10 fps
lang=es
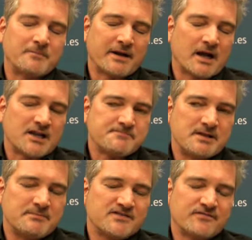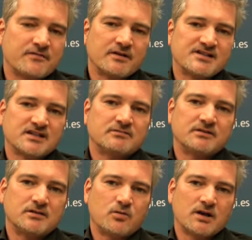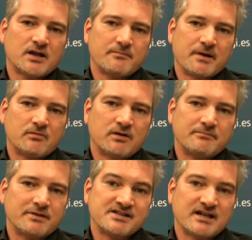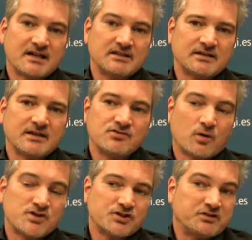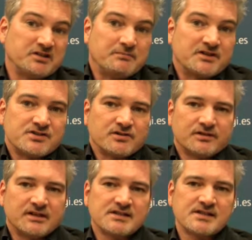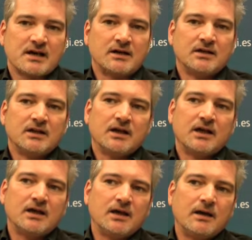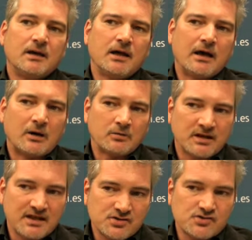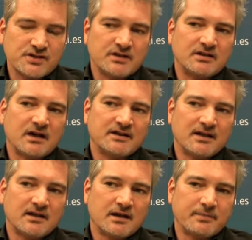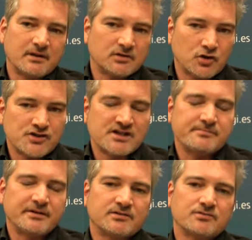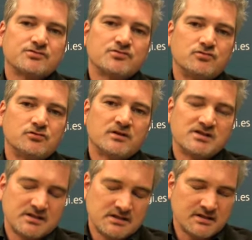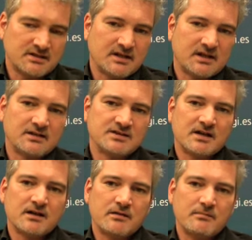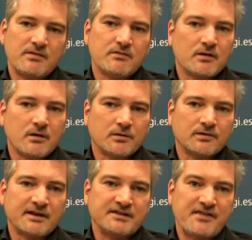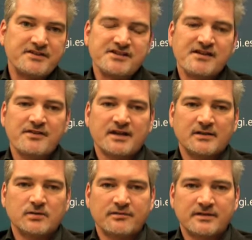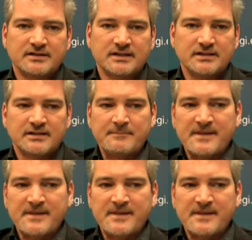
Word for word: para las pymes funciona exactamente igual que para una empresa grande, es una cuestión de dimensión y ya está aunque eso sí, haría hincapié en dos aspectos. Uno es el que ya, ya he mencionado, la necesidad de que haya una cierta